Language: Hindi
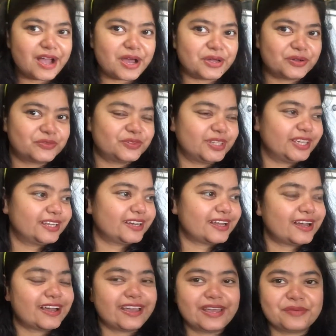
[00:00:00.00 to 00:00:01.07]
आरव देख
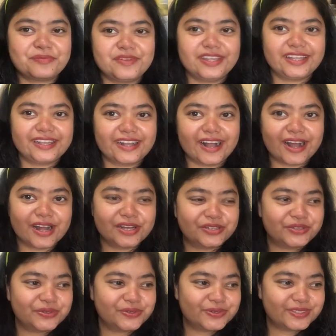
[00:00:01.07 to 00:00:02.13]
रहा है अपने
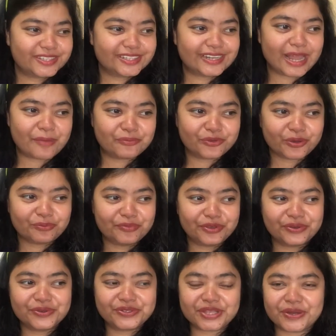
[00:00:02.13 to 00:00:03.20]
कार्टून्स लैपटॉप
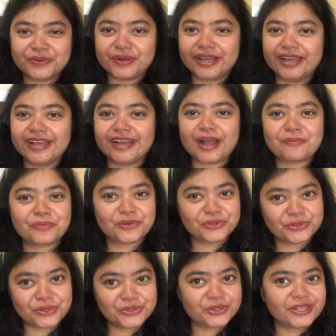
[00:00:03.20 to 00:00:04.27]
में घुसा हुआ है आपको
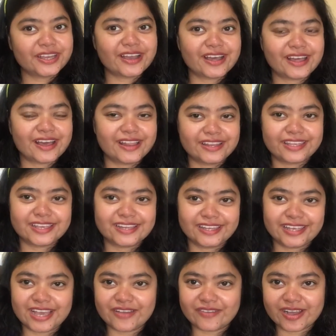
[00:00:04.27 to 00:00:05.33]
थोड़ी थोड़ी हल्की
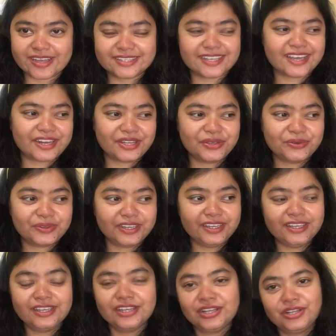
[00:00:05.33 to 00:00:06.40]
हल्की आवाज़ आ रही
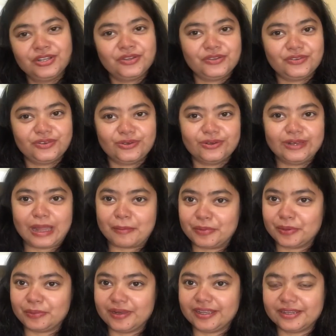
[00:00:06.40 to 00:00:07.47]
होगी तो
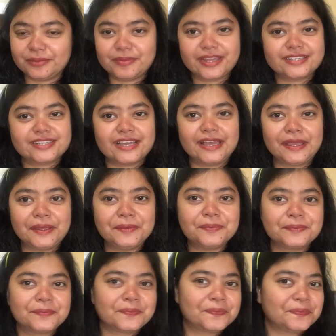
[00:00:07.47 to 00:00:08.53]
लैपटॉप लेकर बैठा है
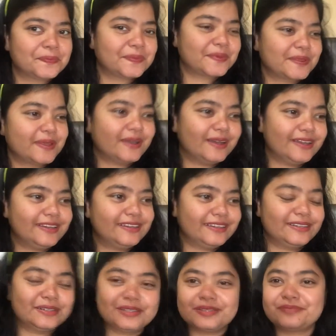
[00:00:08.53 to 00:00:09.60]
और
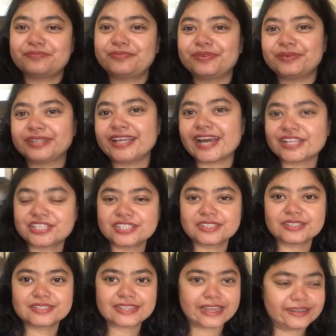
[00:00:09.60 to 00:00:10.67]
पता आज
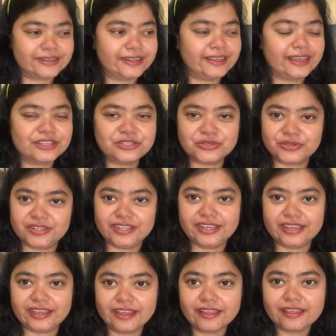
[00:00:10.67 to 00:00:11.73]
सैटरडे है छुट्टी
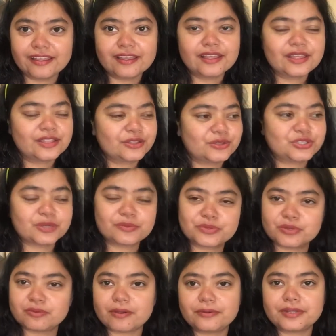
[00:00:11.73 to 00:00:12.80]
है तो जब
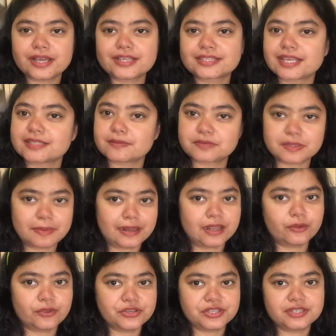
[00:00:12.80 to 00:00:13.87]
सुबह उठा इसका सबसे
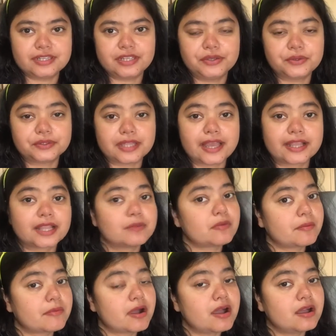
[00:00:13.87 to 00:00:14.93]
पहला क्वेश्चन यही होता है कि
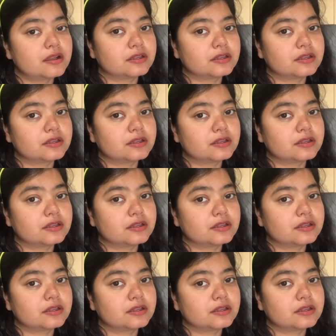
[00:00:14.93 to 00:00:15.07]
मम्मा